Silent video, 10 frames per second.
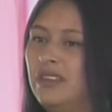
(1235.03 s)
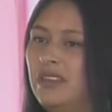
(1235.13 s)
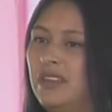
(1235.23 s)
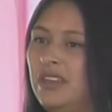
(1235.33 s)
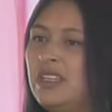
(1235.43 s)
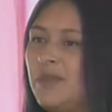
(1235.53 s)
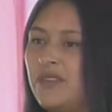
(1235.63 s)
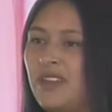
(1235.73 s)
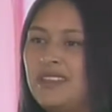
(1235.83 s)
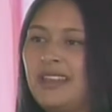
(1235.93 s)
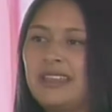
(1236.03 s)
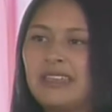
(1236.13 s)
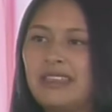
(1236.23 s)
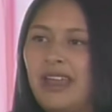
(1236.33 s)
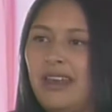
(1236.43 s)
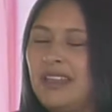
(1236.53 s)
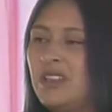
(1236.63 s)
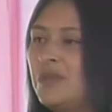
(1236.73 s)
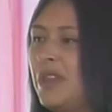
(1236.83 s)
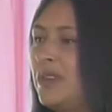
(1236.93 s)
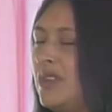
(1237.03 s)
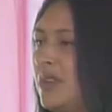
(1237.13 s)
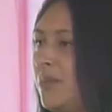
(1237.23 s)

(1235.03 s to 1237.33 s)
es más fácil enseñarles los métodos de